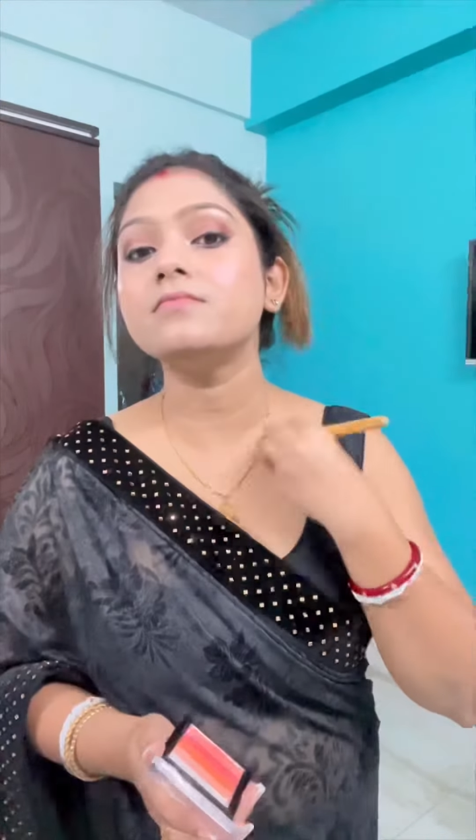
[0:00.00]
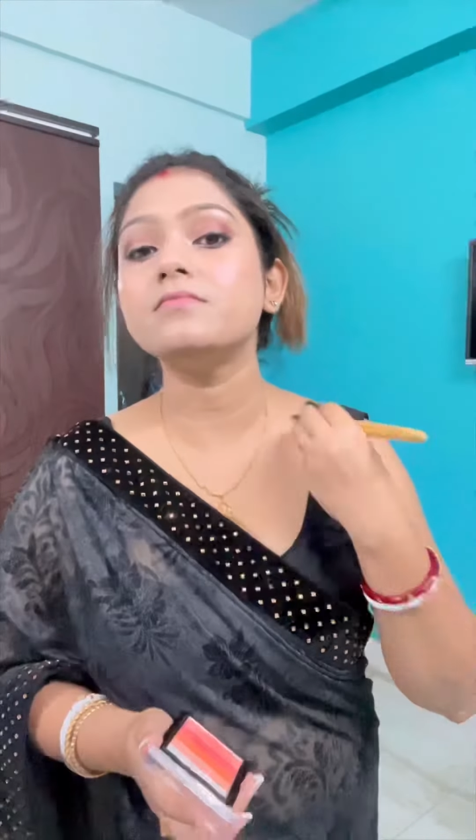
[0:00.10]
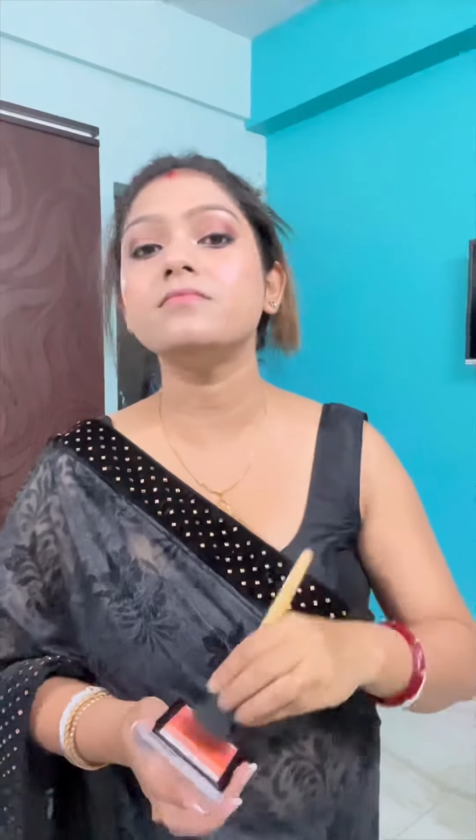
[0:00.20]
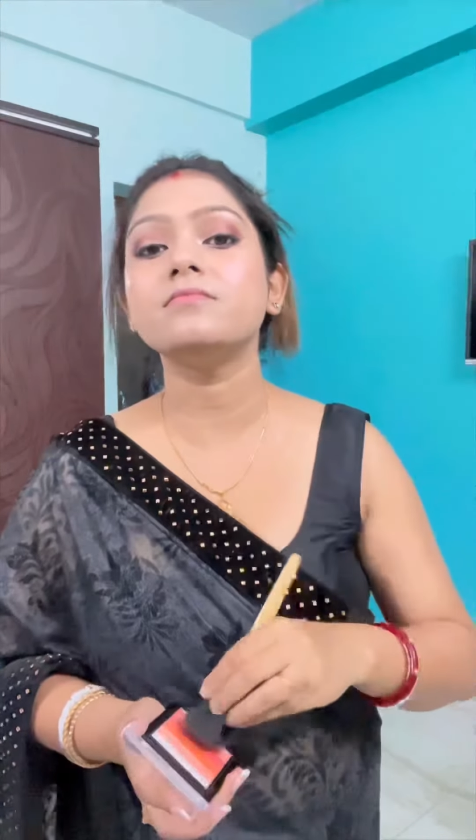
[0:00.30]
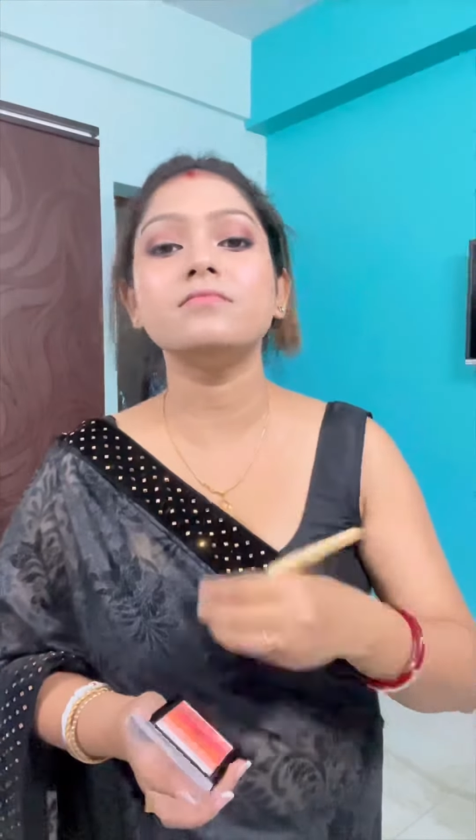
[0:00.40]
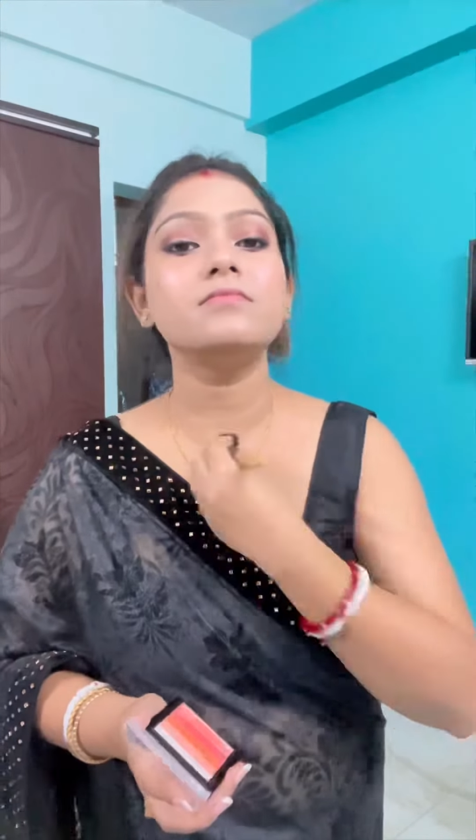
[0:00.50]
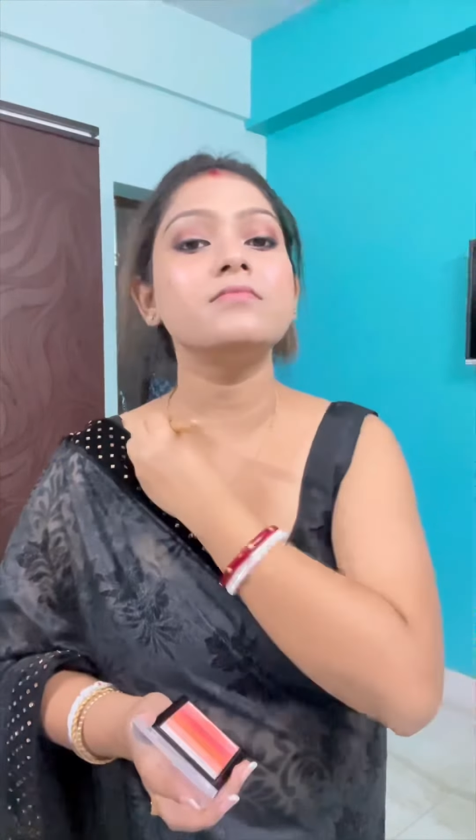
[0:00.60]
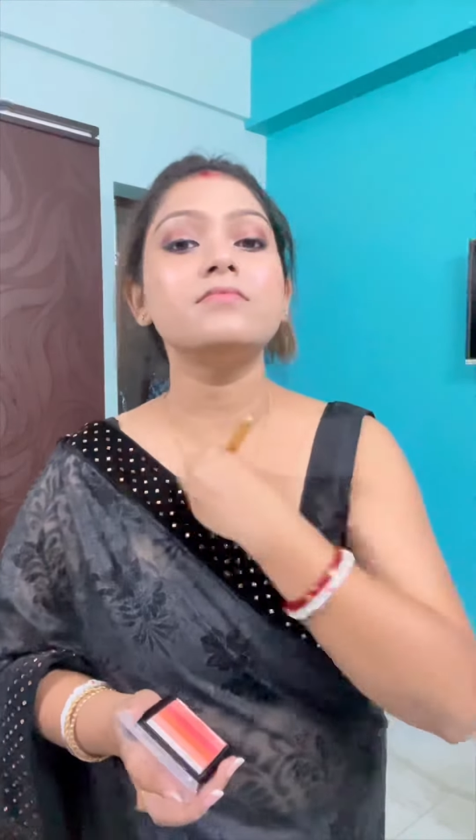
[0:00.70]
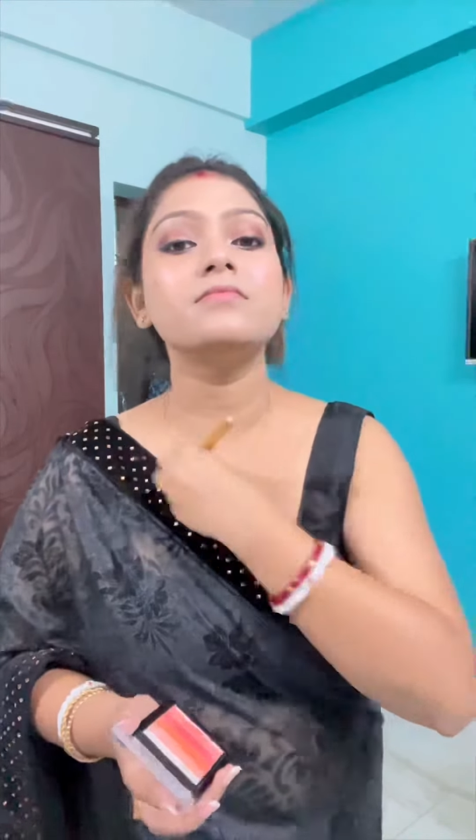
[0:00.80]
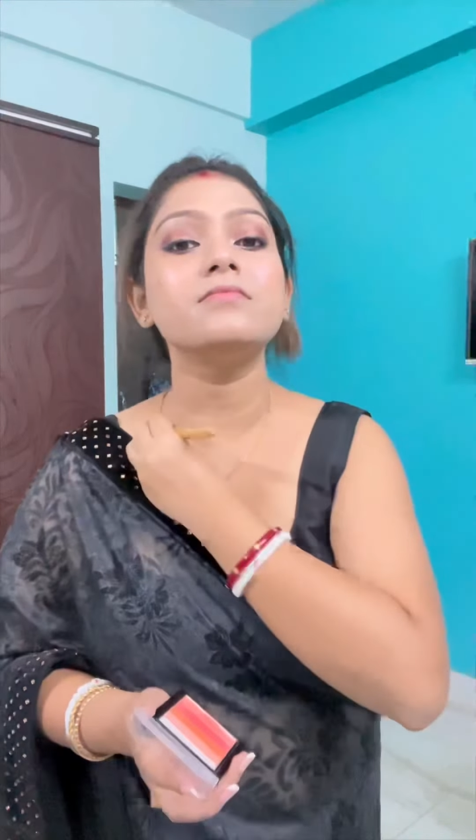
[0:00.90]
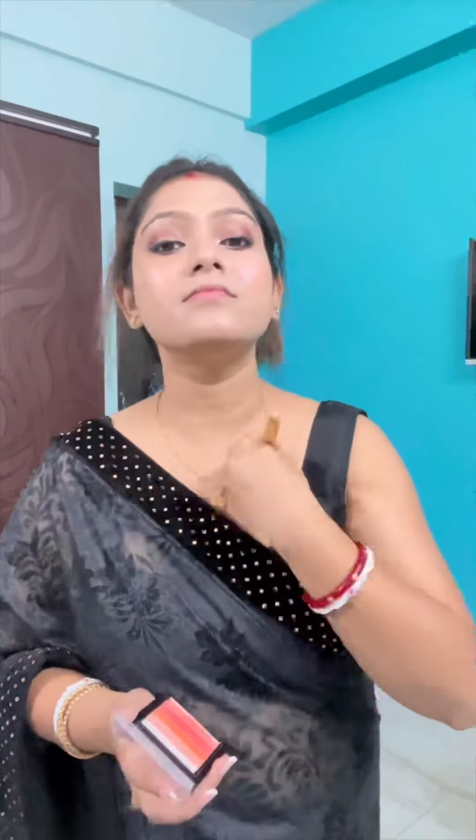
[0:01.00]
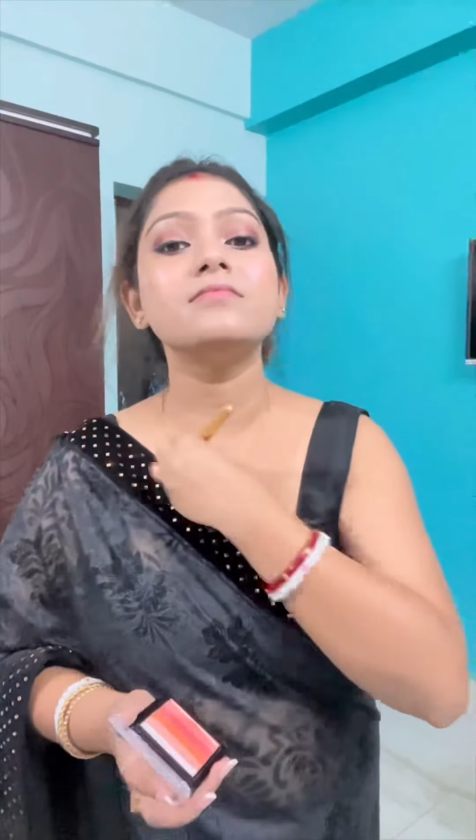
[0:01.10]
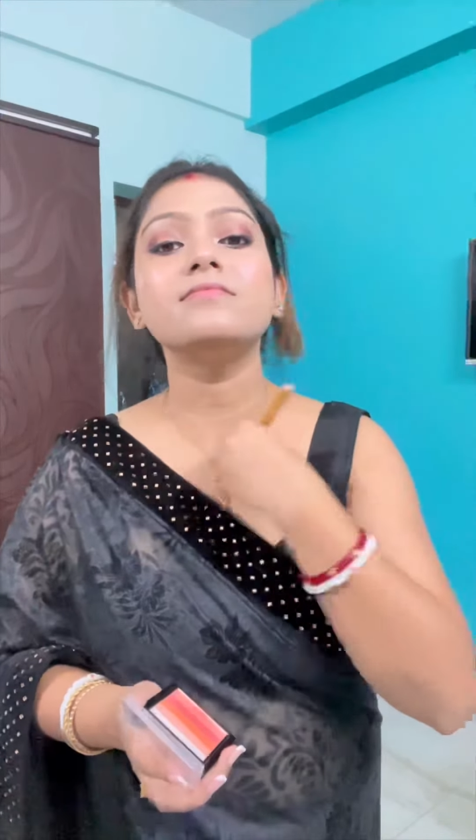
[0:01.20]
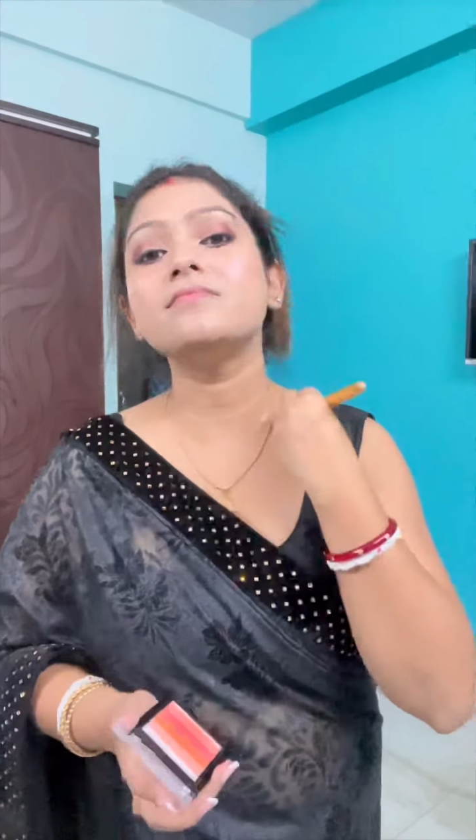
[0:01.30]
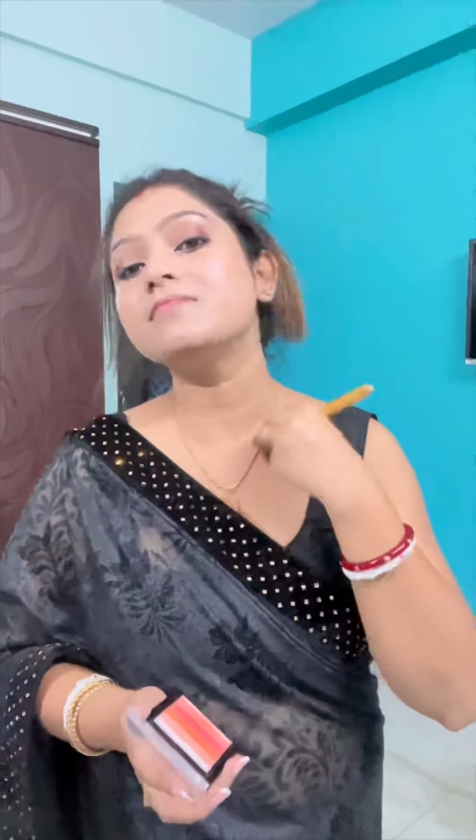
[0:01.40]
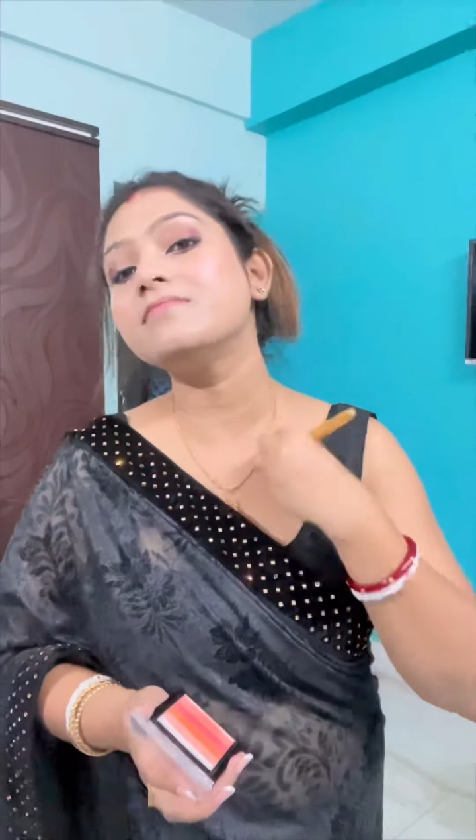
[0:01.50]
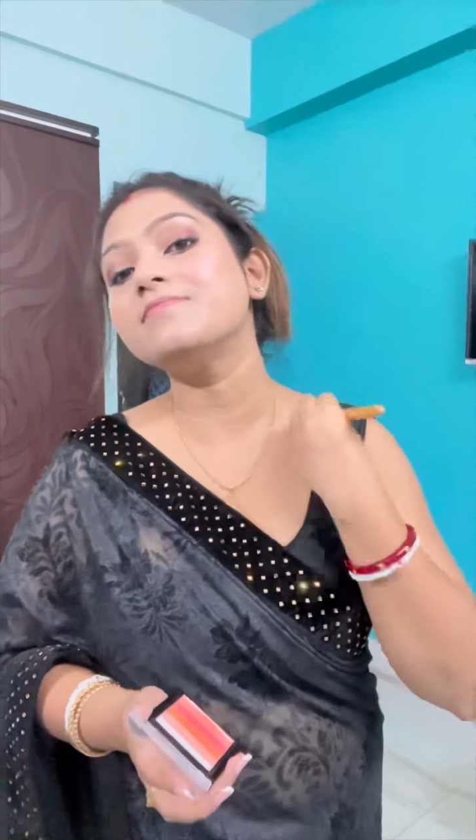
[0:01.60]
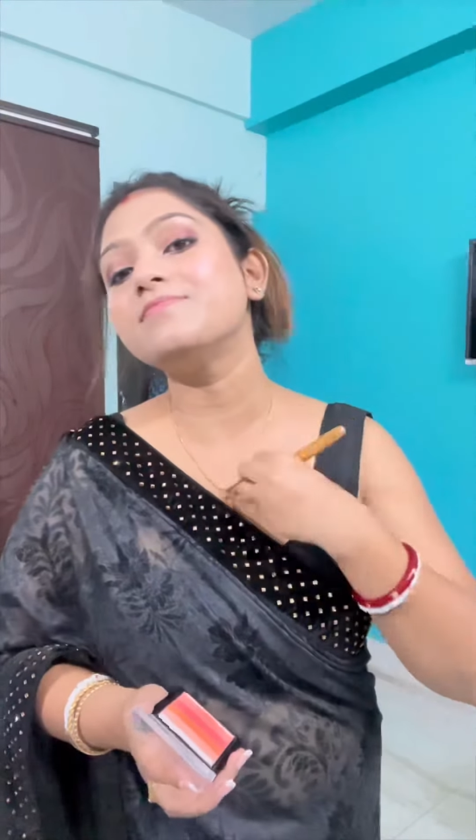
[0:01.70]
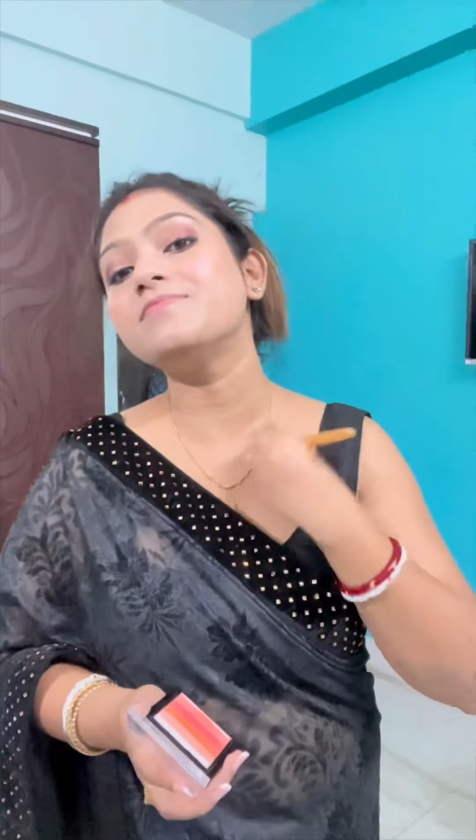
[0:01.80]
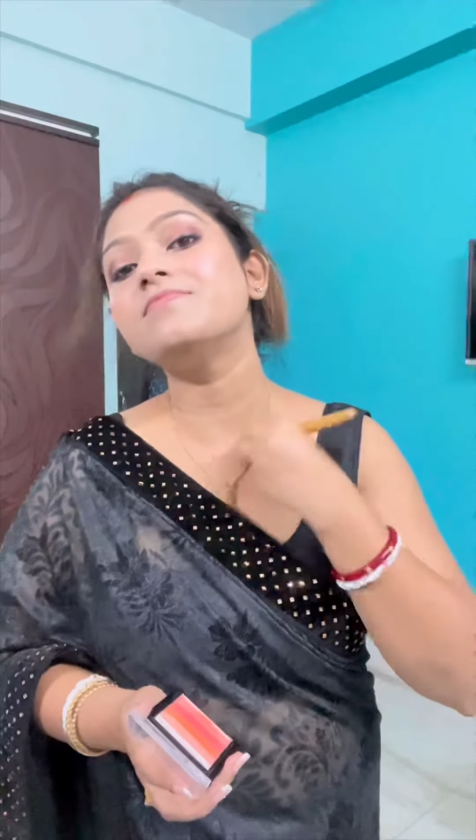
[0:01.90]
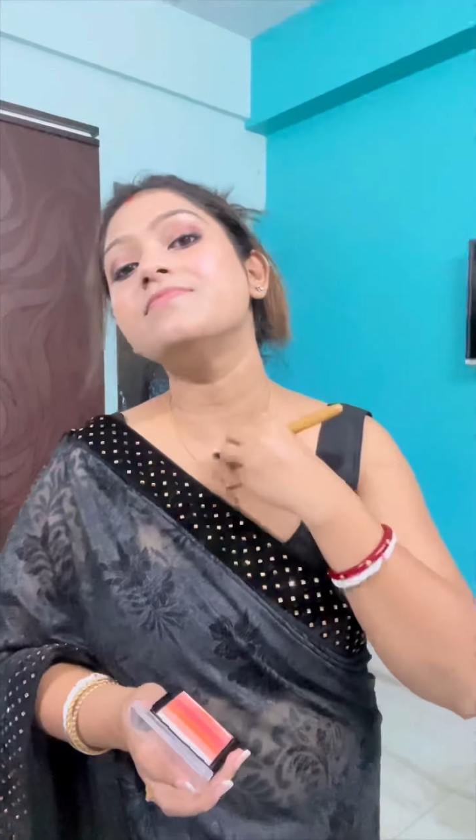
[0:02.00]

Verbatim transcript: হাইলাইটার গালে